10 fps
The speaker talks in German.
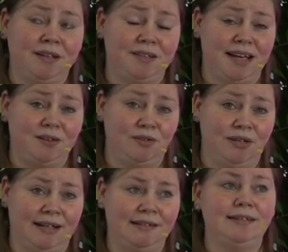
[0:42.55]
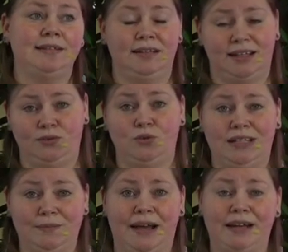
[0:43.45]
Ted und Nancy, nicht nur
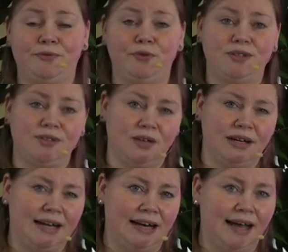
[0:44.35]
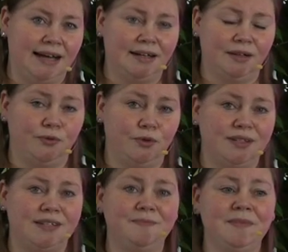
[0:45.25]
die beiden Füchse, sondern alle anderen
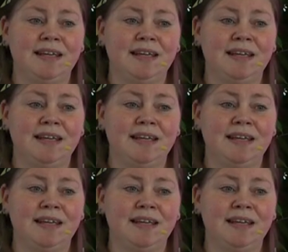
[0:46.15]
Füchse,